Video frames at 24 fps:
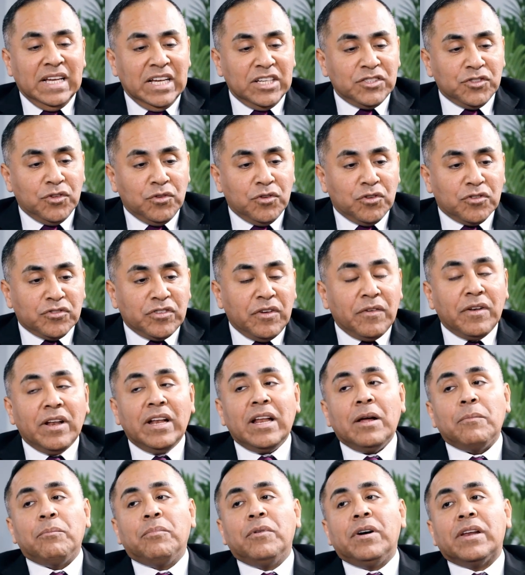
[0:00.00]
Eso nos abre
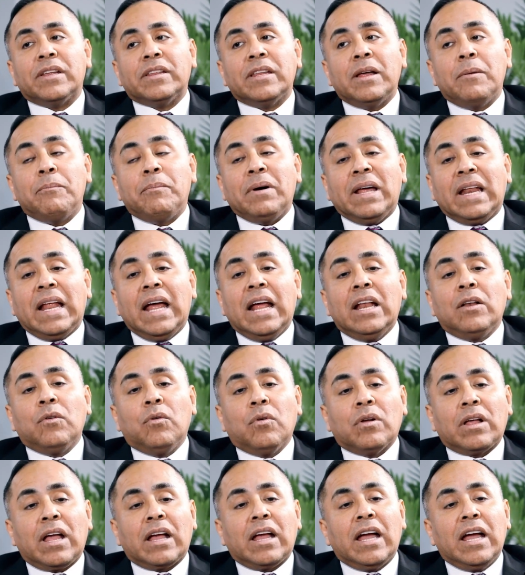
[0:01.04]
la puerta para
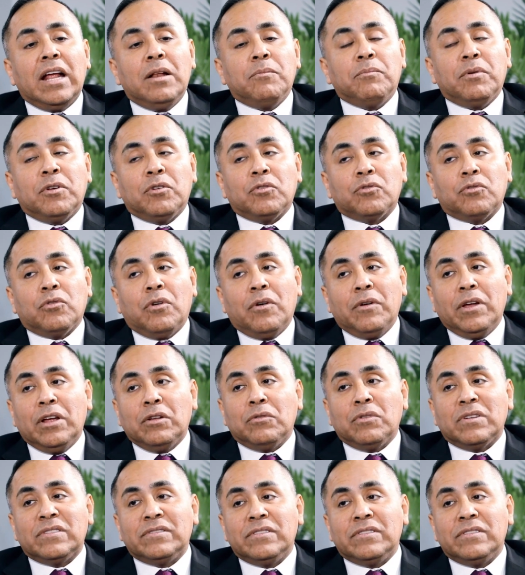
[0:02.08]
algo que acá en el Perú todavía no